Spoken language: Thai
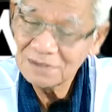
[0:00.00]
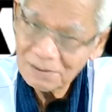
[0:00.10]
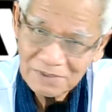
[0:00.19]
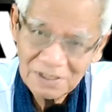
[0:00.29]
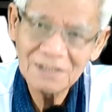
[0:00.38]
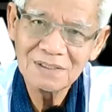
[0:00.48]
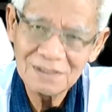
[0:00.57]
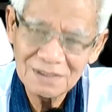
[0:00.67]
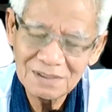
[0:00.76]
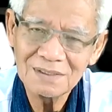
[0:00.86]
ใช่ไหม
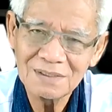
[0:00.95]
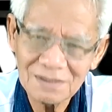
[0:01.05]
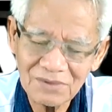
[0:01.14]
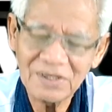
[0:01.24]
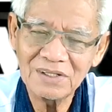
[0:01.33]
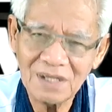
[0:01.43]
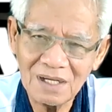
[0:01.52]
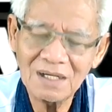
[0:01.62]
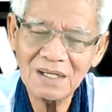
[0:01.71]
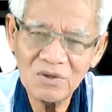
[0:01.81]
ต้องคิดอย่าง
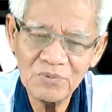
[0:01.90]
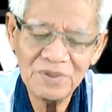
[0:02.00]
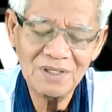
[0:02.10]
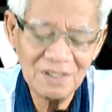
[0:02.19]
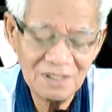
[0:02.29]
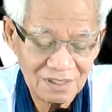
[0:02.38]
นั้นแล้วพี่